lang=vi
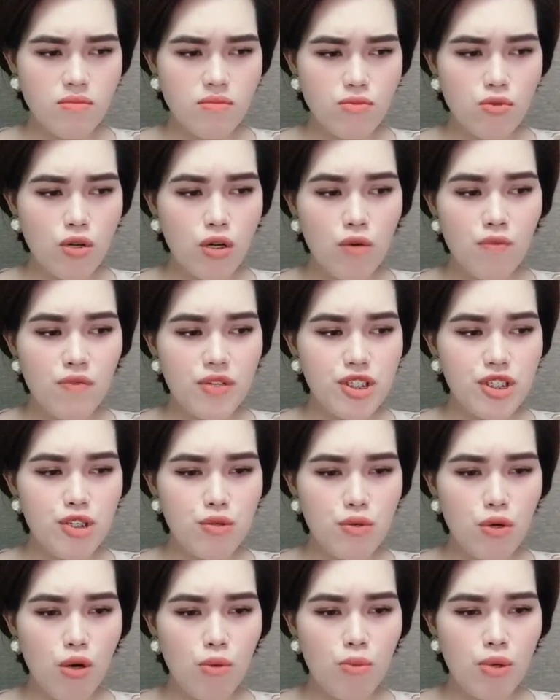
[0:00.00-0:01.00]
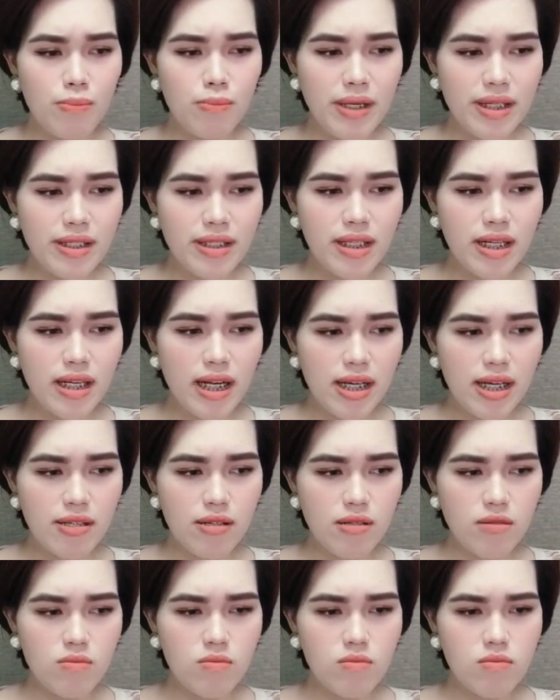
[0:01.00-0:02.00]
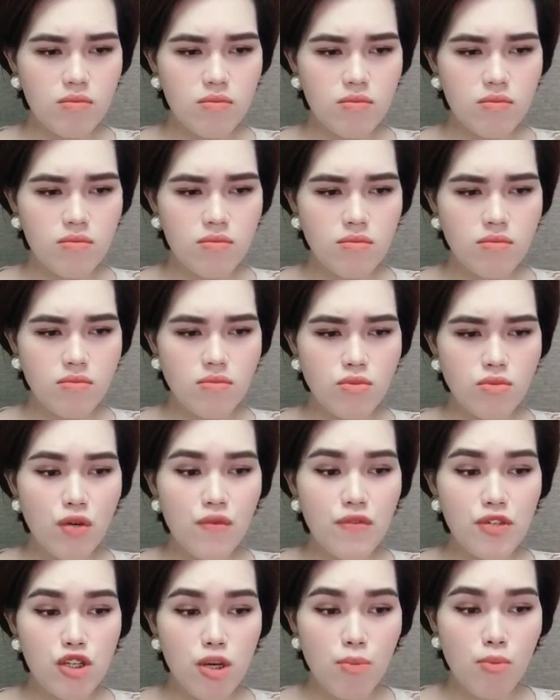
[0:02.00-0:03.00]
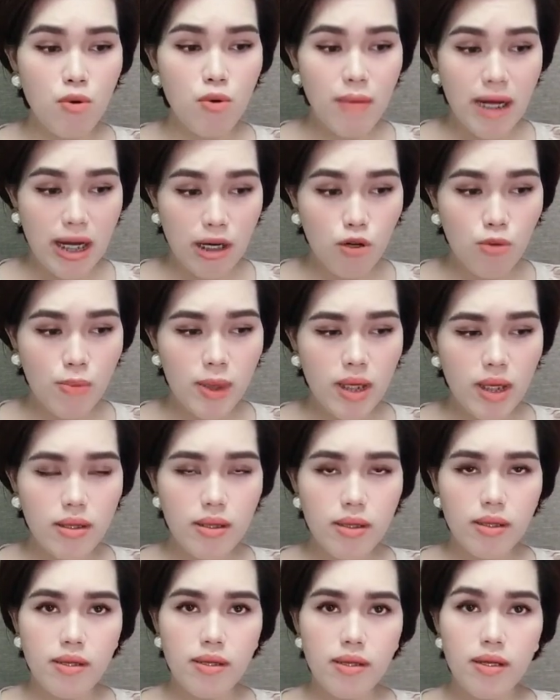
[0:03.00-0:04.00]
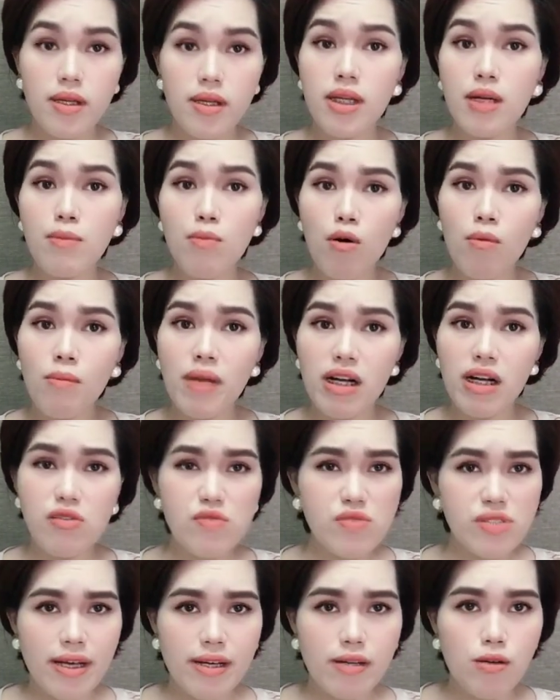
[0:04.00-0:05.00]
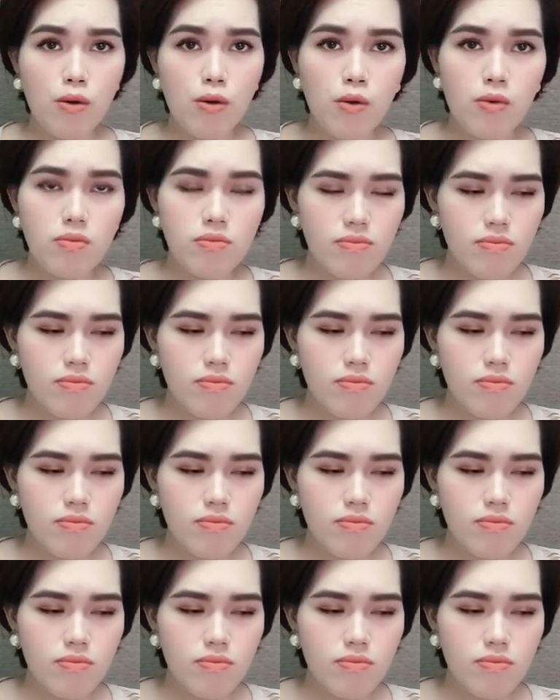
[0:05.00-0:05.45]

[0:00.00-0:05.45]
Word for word: tôi không phải chịu khổ một mình như thế này được. Tôi phải cho bố mẹ cô biết, để bố mẹ cô giải cô.